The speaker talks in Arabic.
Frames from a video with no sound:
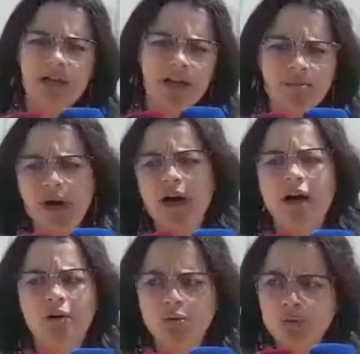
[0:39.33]
طلبه
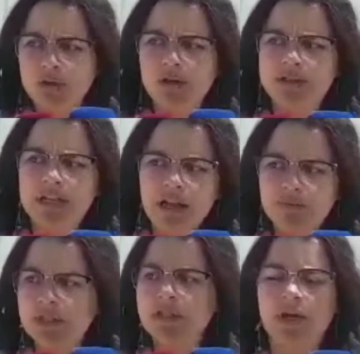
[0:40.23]
او
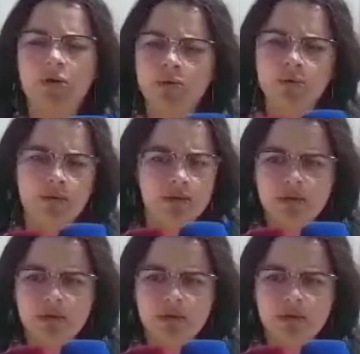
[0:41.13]
تلاميذ او